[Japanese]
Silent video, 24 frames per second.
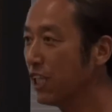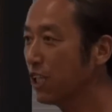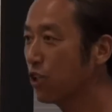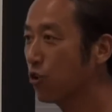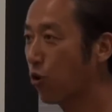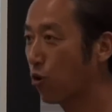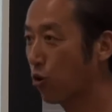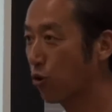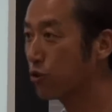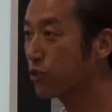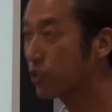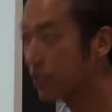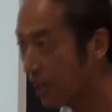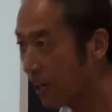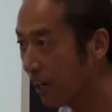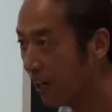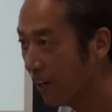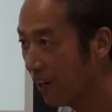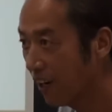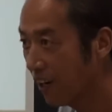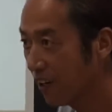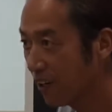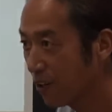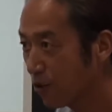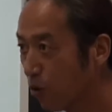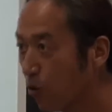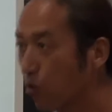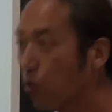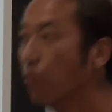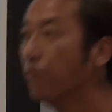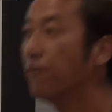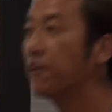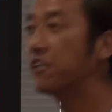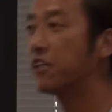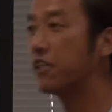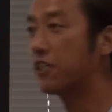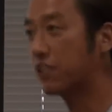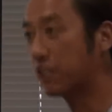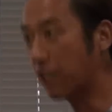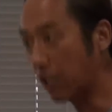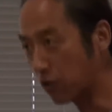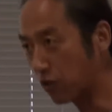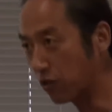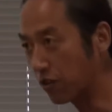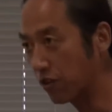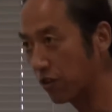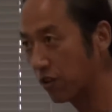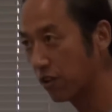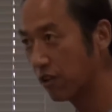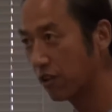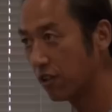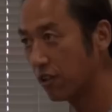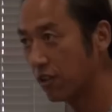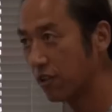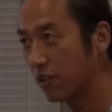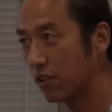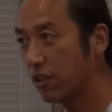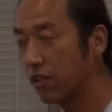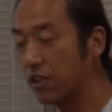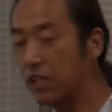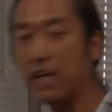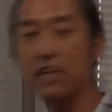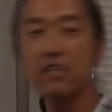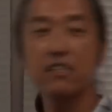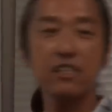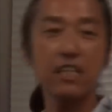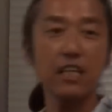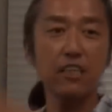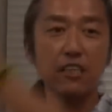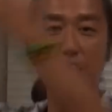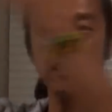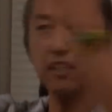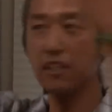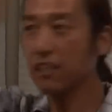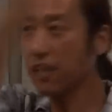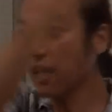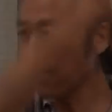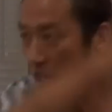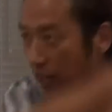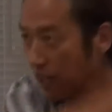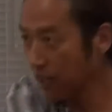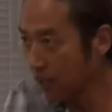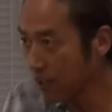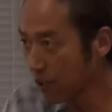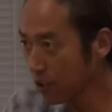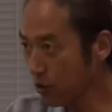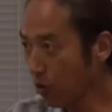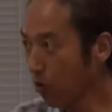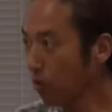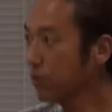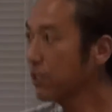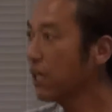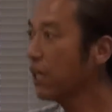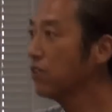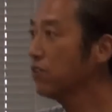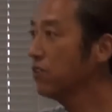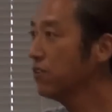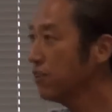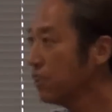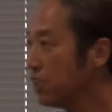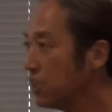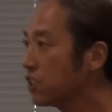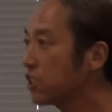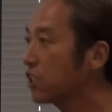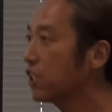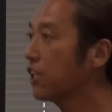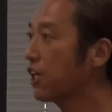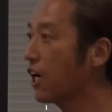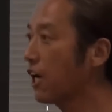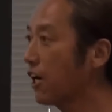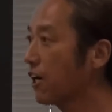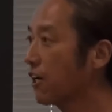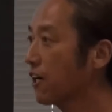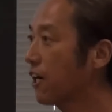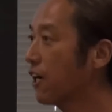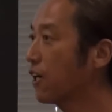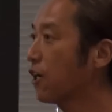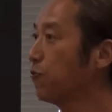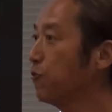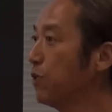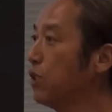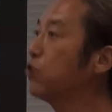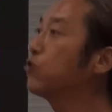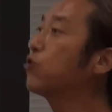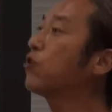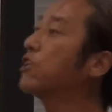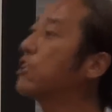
人殺してここまで来たという連鎖的なトータル意識から見る